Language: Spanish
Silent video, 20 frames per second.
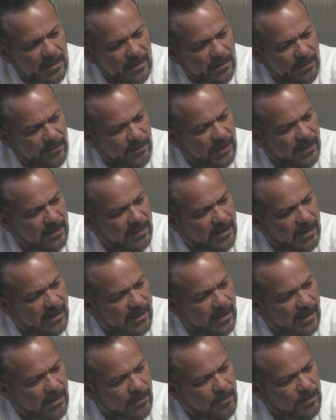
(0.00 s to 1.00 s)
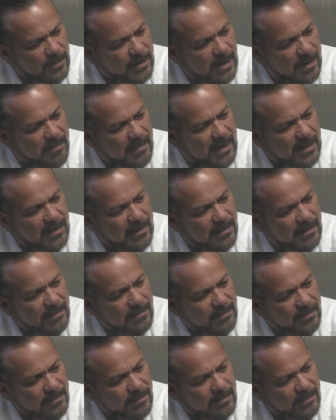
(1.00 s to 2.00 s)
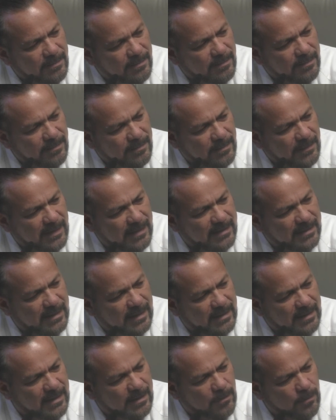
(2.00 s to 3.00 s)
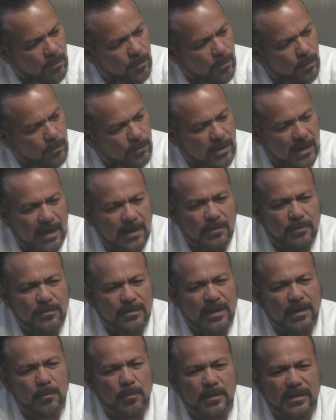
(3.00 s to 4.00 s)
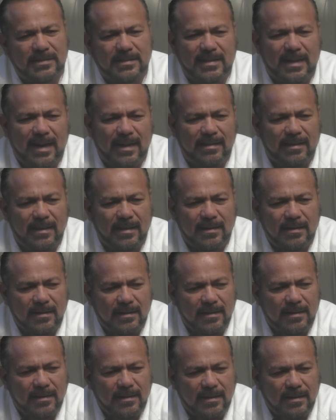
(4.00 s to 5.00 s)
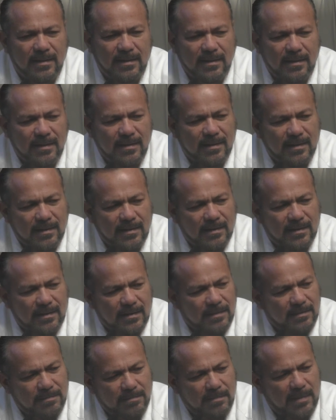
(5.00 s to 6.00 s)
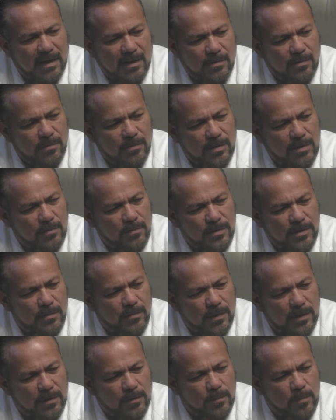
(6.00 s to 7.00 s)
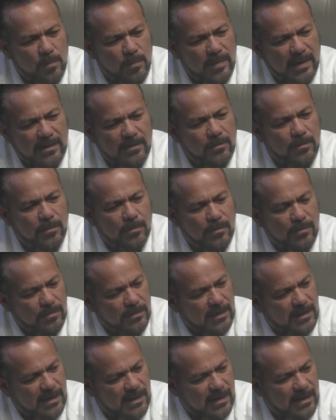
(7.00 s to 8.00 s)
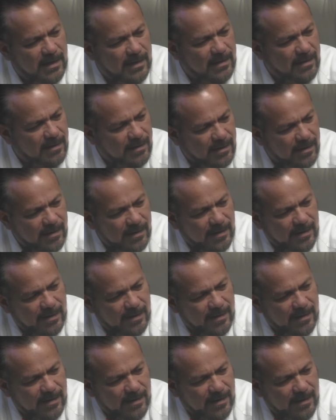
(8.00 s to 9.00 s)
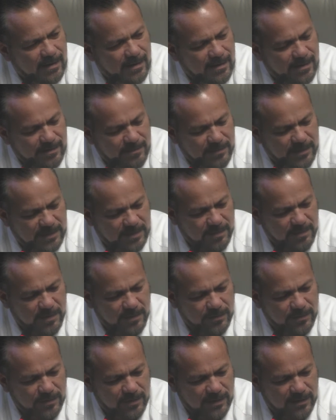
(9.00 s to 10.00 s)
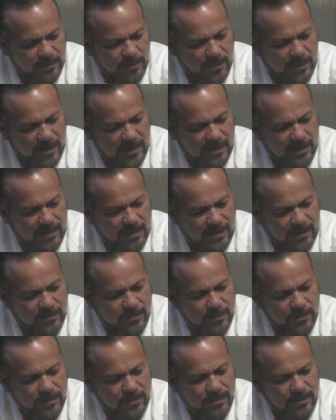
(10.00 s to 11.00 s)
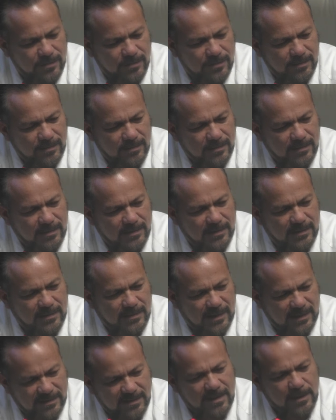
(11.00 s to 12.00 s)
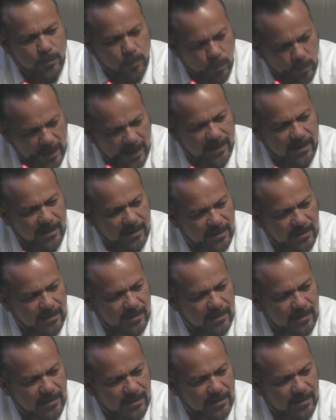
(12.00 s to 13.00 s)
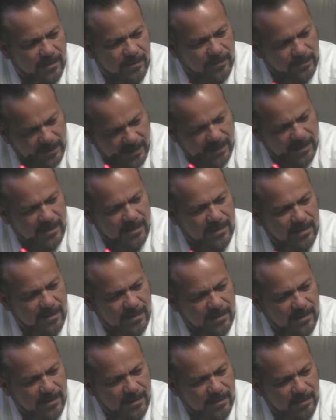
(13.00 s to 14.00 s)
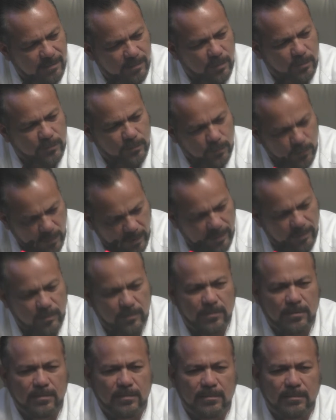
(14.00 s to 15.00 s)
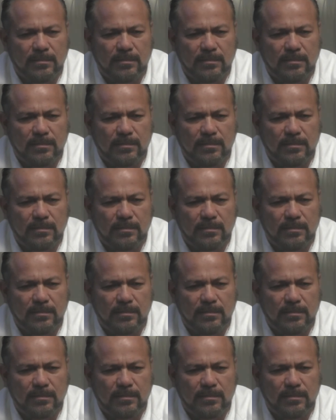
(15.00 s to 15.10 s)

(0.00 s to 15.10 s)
frente a ultramar en sentido contrario secuestrada, bajo el único argumento, dijeran mis amigos en la escuela de derecho, testicular, o sea, por sus huevos.